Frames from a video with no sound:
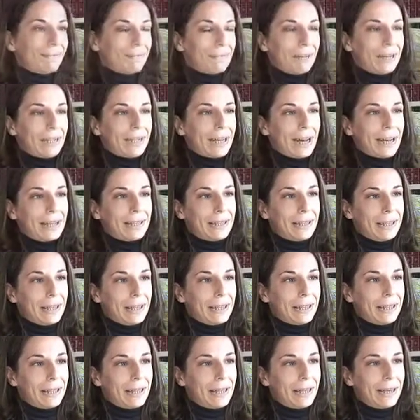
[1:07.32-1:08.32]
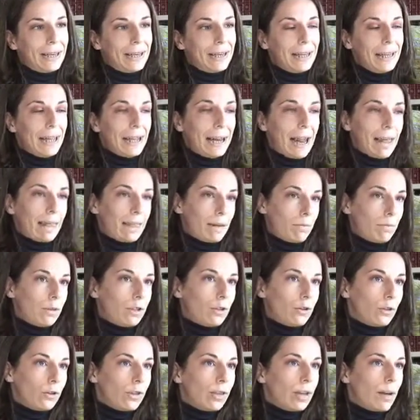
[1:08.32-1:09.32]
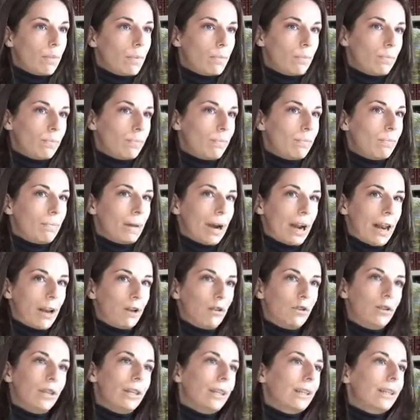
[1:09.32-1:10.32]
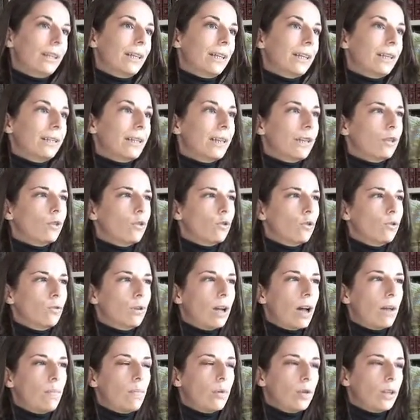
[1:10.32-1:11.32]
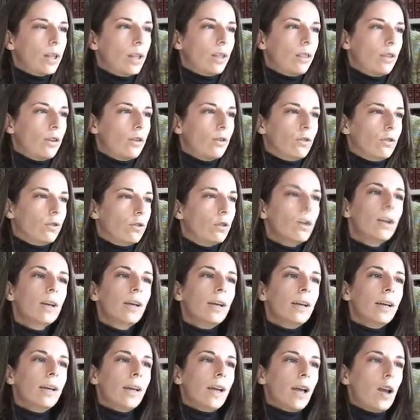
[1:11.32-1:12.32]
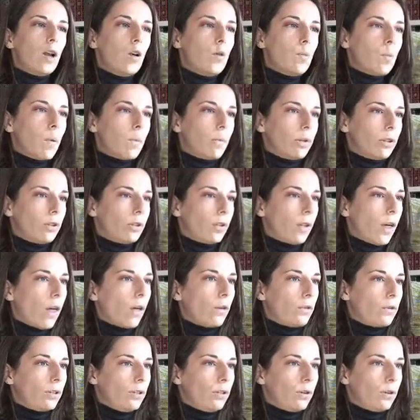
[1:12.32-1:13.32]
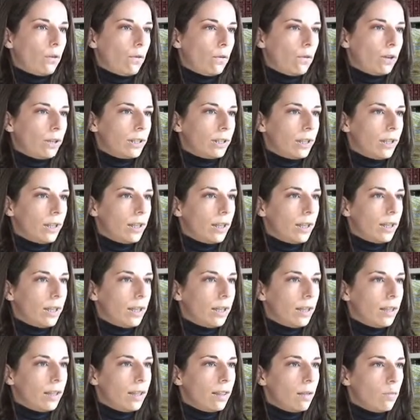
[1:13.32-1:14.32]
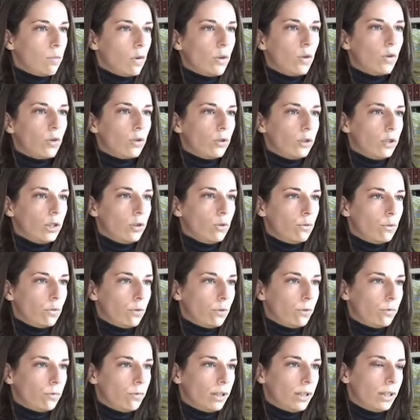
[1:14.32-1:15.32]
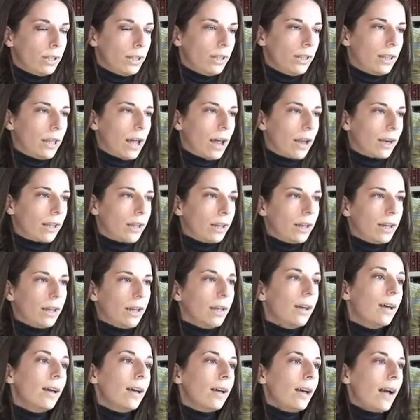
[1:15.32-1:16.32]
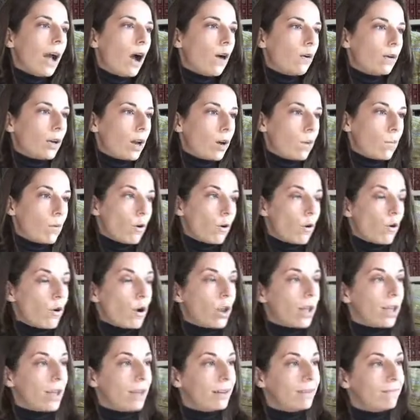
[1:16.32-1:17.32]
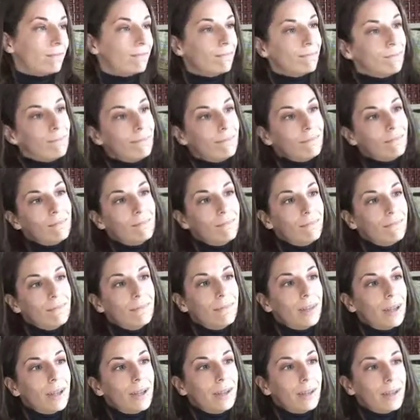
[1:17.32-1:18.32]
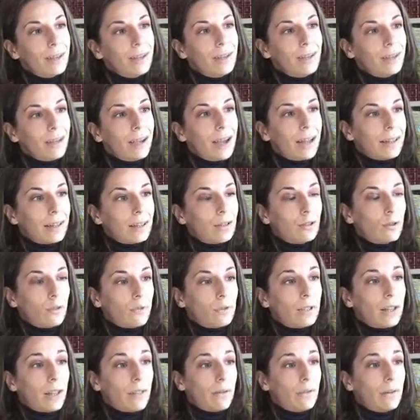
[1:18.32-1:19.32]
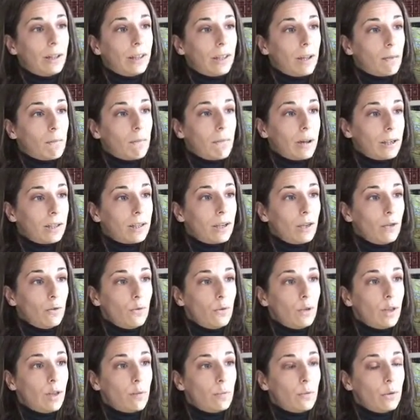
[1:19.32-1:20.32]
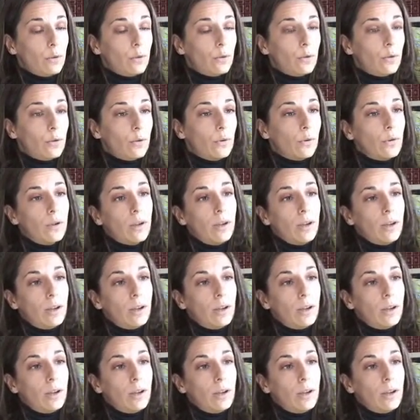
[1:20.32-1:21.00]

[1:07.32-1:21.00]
Pensar en Save the Children y en hacerme socia para no tener que ser solo una aportación en un momento dado, sino que fuese de modo continuo. Intentar que, aunque a lo mejor en catástrofes hace falta más ayuda, pero